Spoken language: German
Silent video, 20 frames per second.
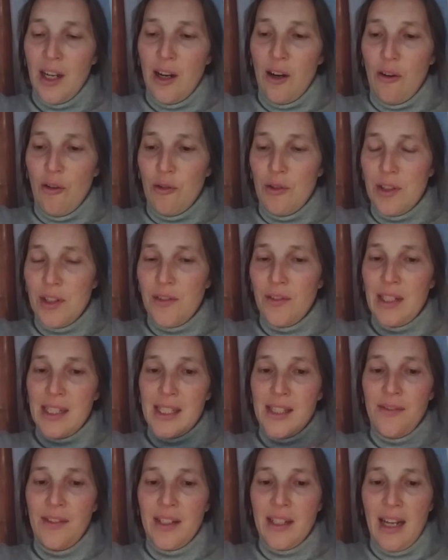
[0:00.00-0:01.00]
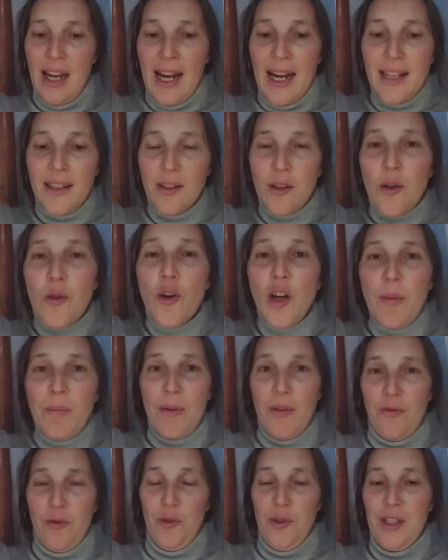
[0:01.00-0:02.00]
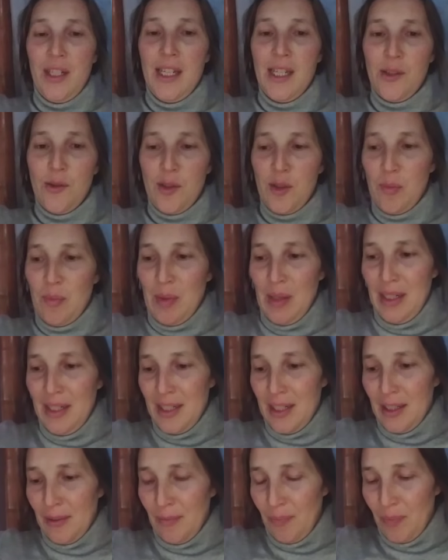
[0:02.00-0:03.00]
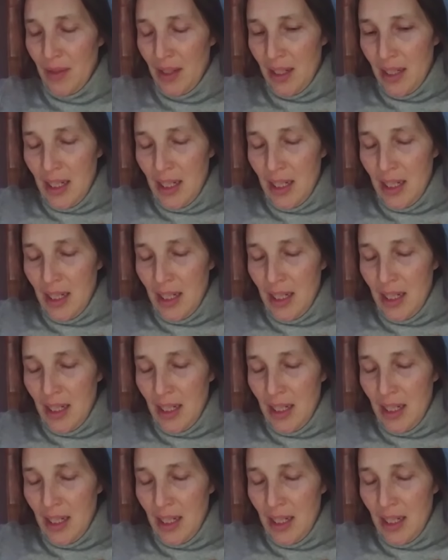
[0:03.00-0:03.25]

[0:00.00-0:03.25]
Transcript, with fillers: und dass wir einen Körper von Jesus bilden.